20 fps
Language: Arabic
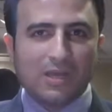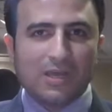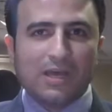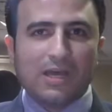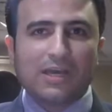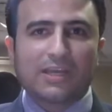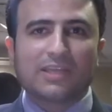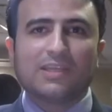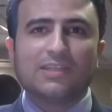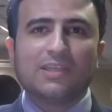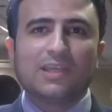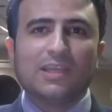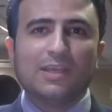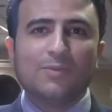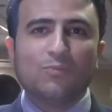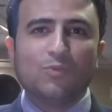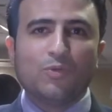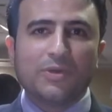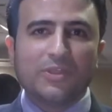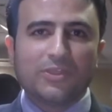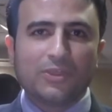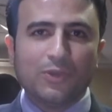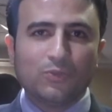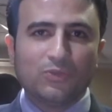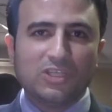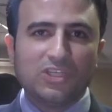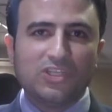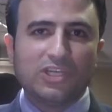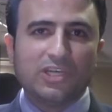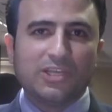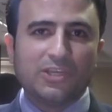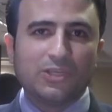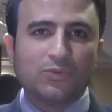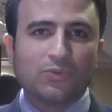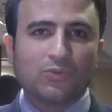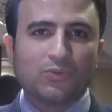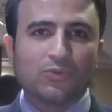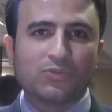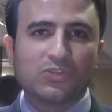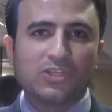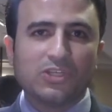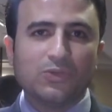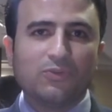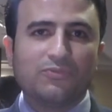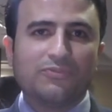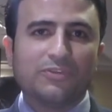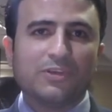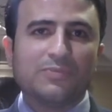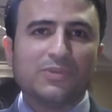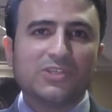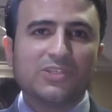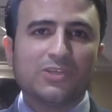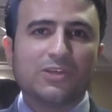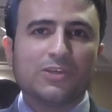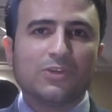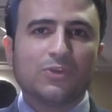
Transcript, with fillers: أكد الممثل التجاري الروسي في مصر